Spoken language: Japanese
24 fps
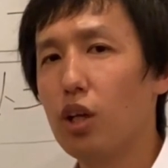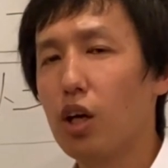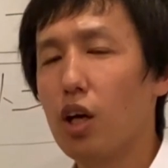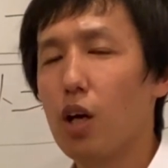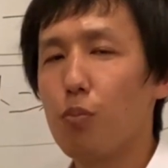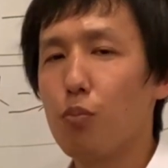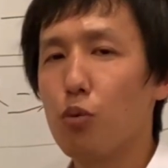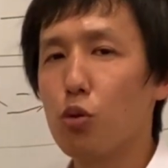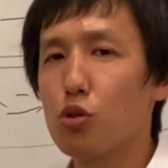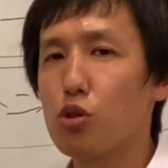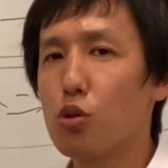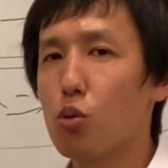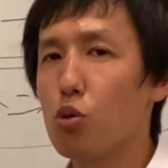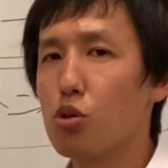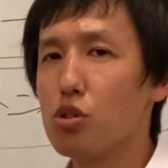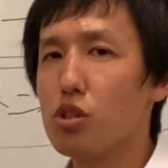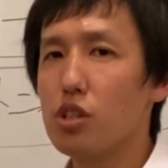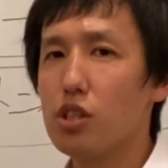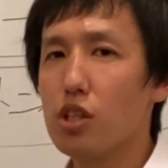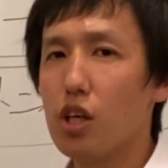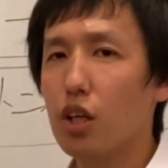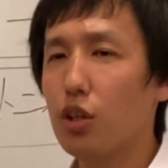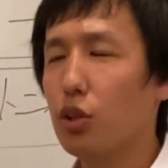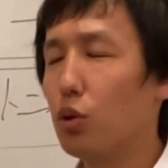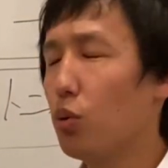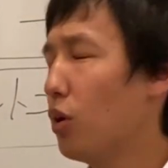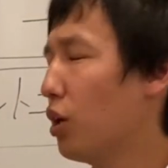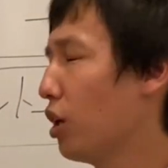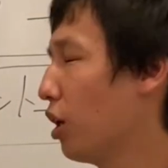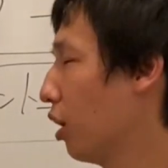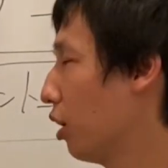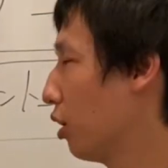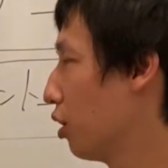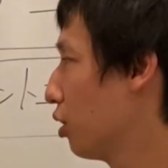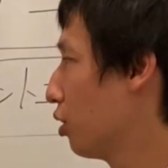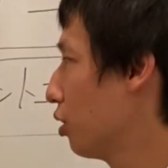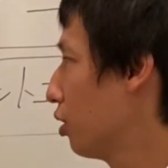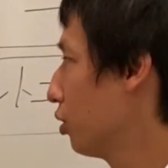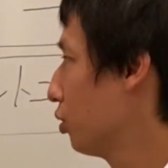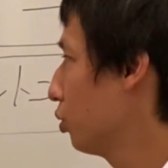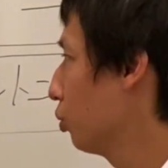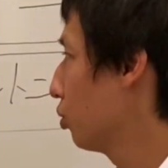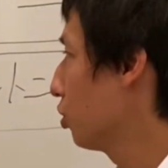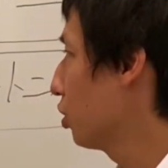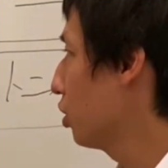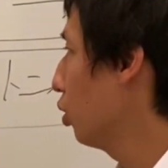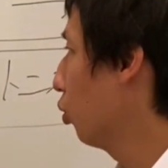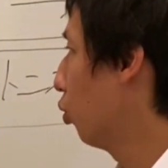ね、発表してほしいなとは
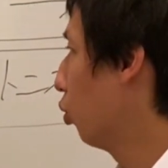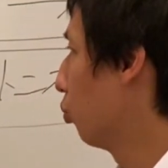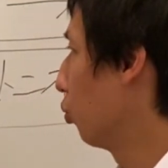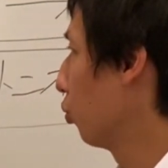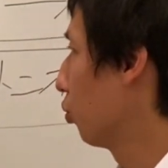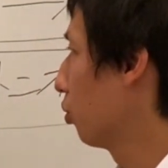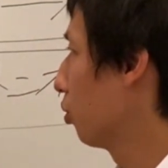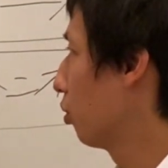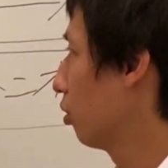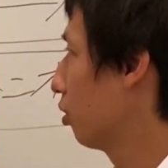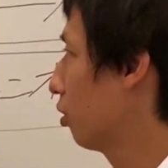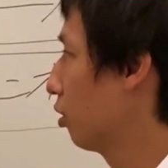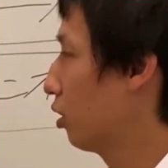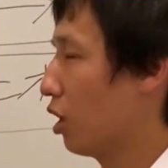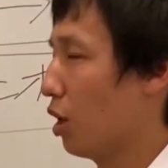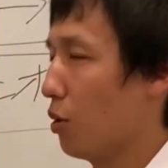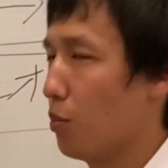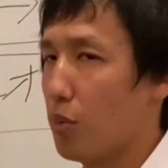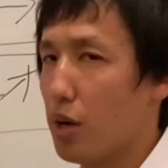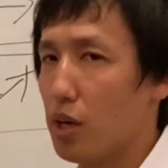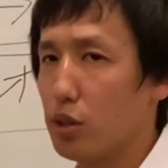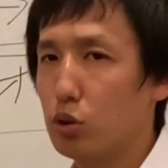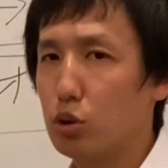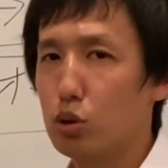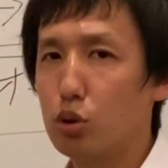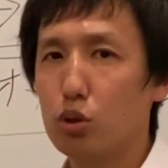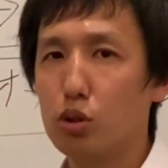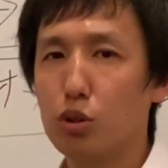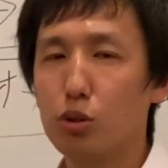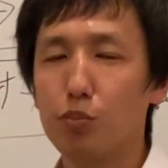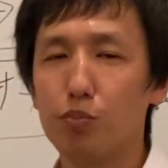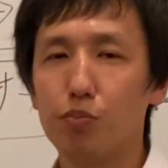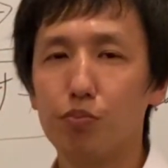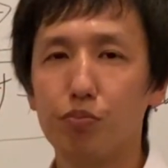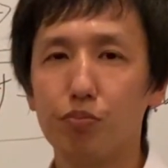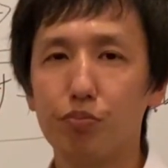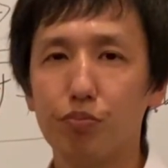正直思ってます。